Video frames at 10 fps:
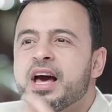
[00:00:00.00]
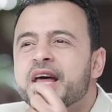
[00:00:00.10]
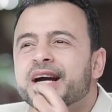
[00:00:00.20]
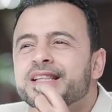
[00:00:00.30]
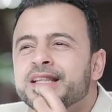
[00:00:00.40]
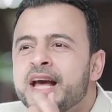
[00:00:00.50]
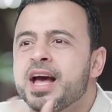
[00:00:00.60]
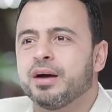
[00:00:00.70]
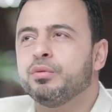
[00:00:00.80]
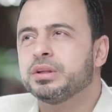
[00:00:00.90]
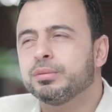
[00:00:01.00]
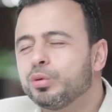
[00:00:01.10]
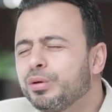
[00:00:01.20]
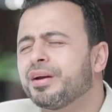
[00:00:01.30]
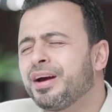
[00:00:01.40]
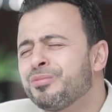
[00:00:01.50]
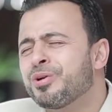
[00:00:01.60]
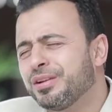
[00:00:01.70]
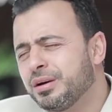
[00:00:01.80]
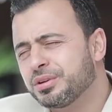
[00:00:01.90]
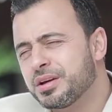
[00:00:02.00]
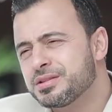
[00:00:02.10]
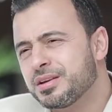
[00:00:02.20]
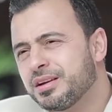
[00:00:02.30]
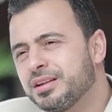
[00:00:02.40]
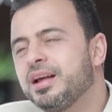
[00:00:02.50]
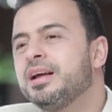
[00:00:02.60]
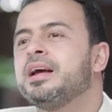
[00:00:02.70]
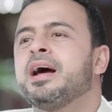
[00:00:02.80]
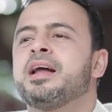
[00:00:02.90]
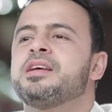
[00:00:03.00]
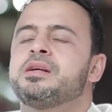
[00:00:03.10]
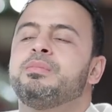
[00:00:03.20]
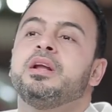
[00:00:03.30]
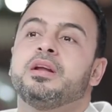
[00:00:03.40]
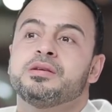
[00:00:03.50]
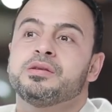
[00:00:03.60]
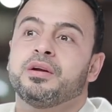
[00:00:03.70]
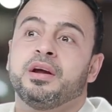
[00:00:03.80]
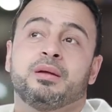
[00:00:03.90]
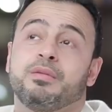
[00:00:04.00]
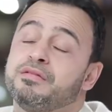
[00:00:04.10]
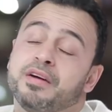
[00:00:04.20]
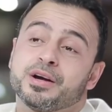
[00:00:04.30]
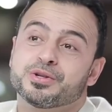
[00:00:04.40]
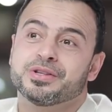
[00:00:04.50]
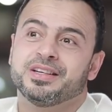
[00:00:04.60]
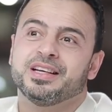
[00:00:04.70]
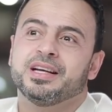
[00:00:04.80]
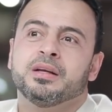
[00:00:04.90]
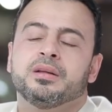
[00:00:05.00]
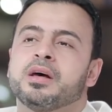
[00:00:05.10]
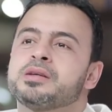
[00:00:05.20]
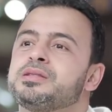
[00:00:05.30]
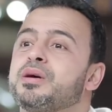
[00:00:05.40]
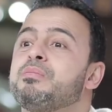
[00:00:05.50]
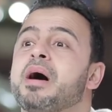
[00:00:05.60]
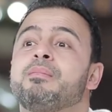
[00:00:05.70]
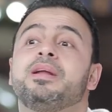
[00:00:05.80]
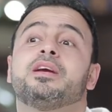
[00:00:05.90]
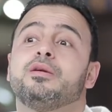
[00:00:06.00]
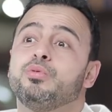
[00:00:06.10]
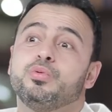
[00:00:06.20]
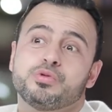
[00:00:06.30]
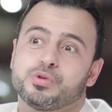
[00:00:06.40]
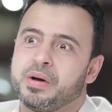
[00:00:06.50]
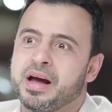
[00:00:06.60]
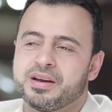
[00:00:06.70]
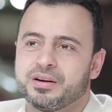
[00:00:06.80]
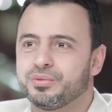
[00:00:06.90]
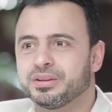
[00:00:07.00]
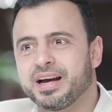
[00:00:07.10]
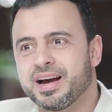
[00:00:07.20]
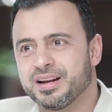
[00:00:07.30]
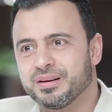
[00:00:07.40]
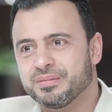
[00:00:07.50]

هذا اعتداء وانت بتقول له يرحمك الله بتهزر كده على سبيل الهزار احنا ما ينفعش نهزر مع ملك الملوك سبحانه وتعالى